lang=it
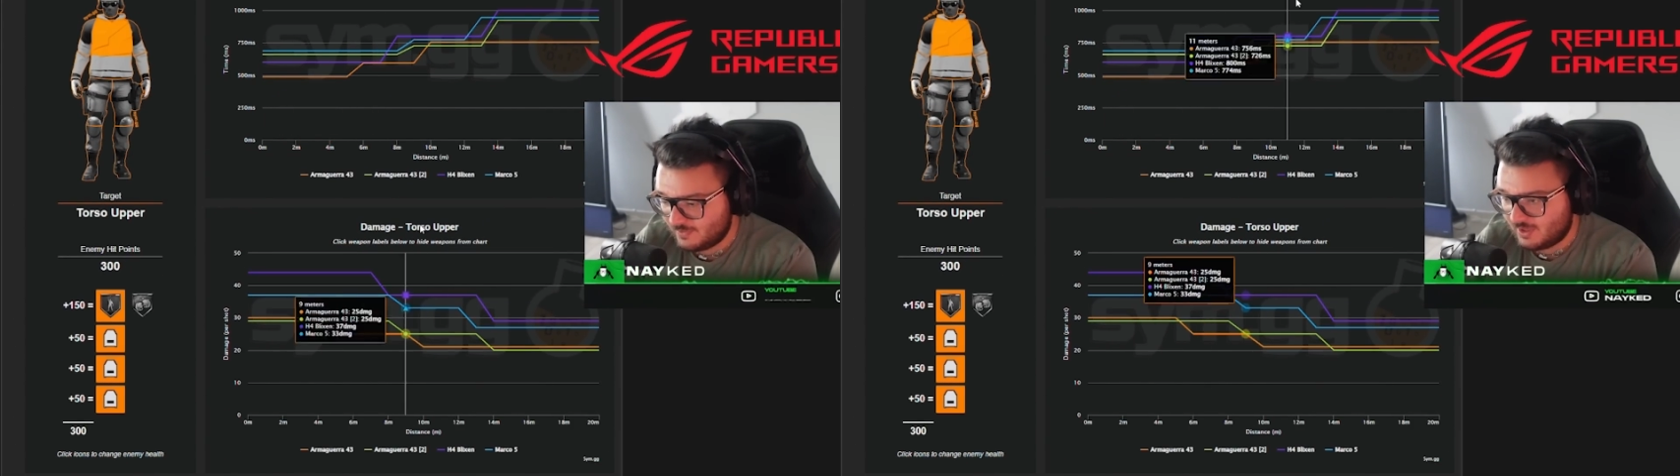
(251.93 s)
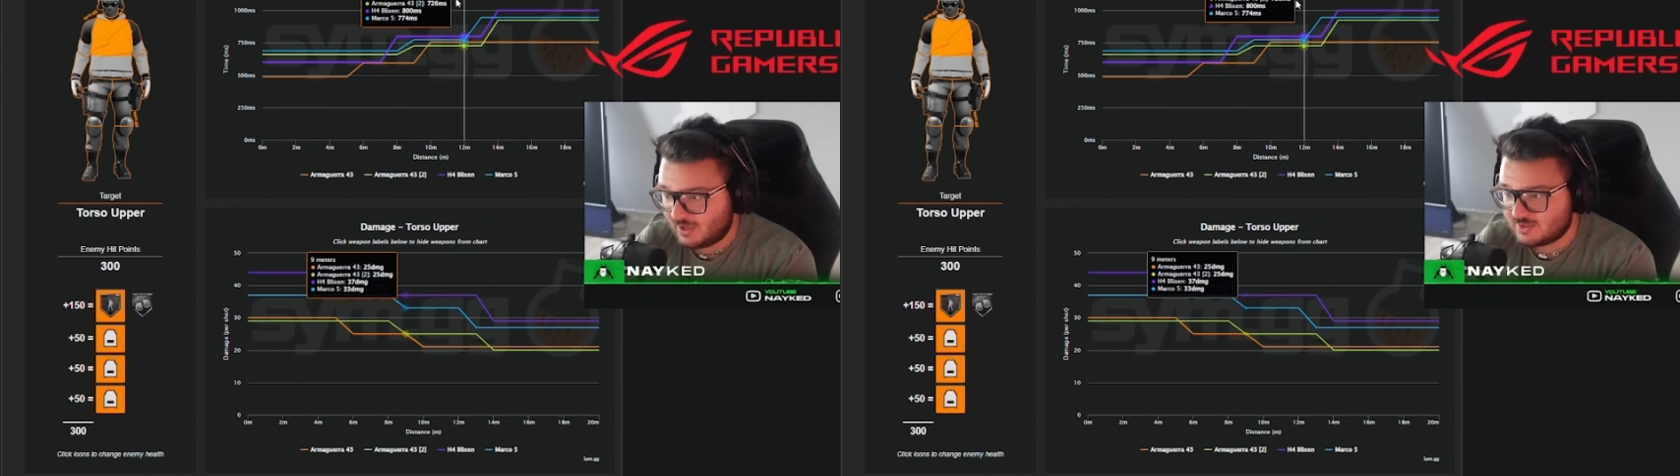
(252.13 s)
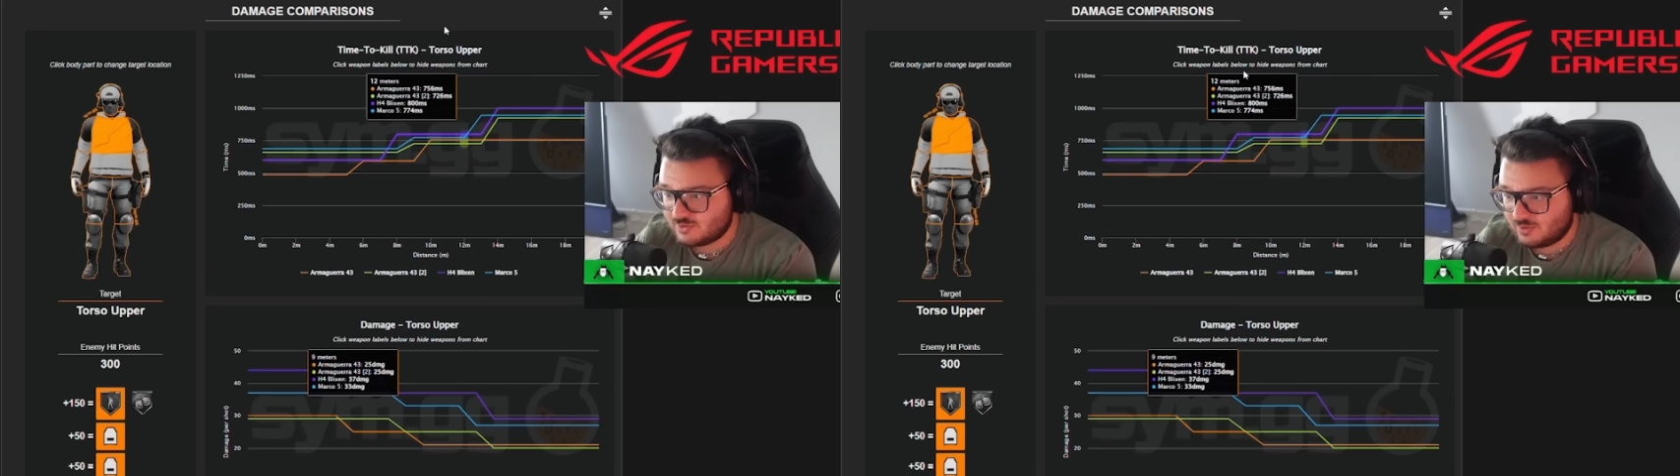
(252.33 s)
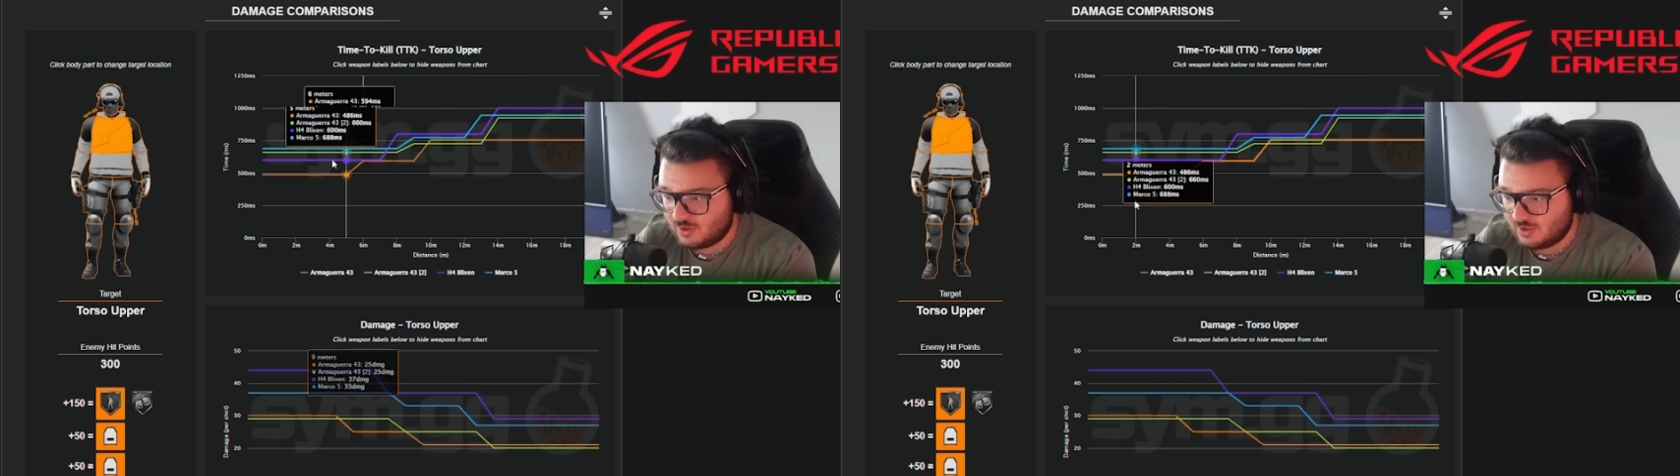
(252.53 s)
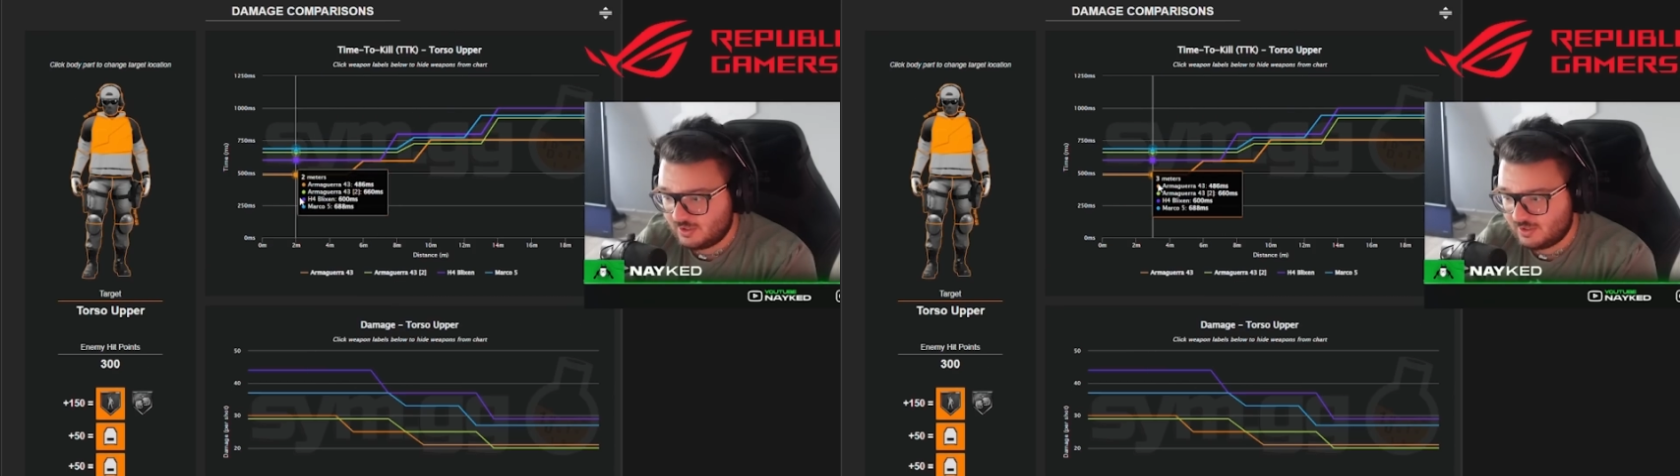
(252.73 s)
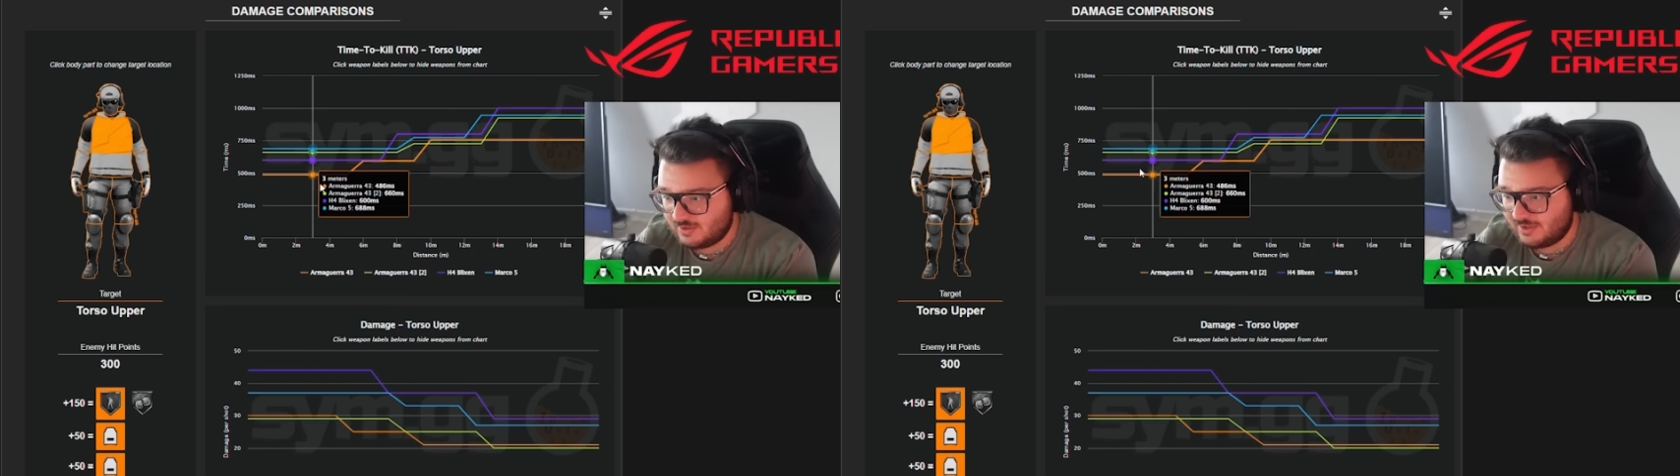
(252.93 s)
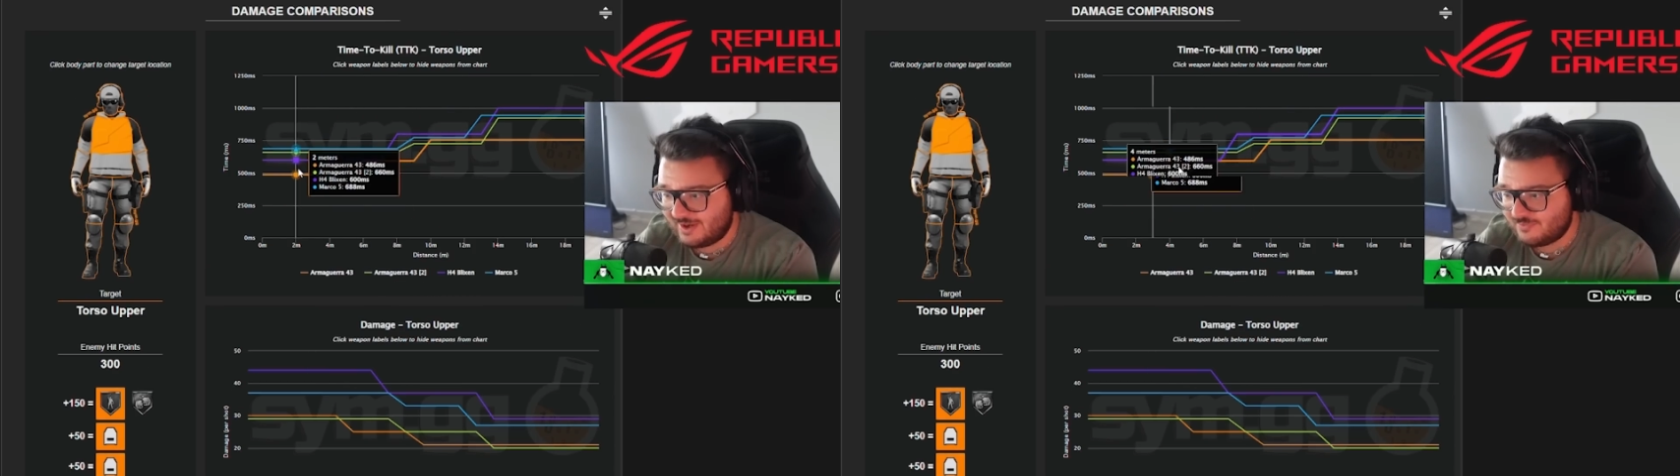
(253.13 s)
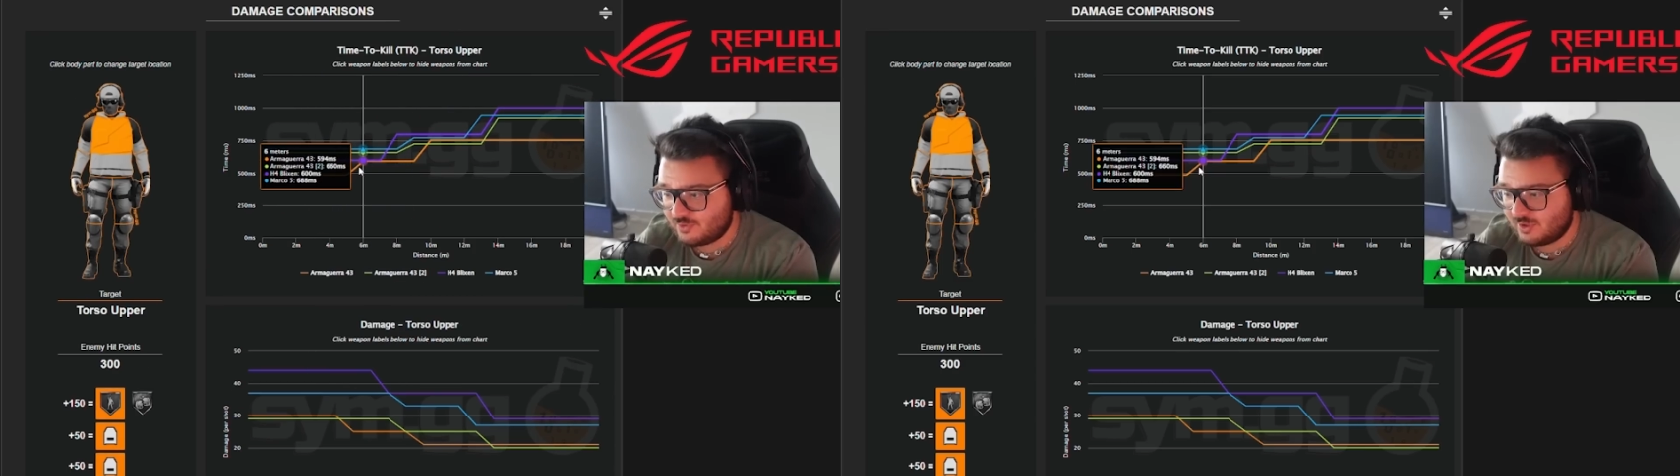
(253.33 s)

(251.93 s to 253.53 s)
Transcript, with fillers: ragazzuoli, nel grafico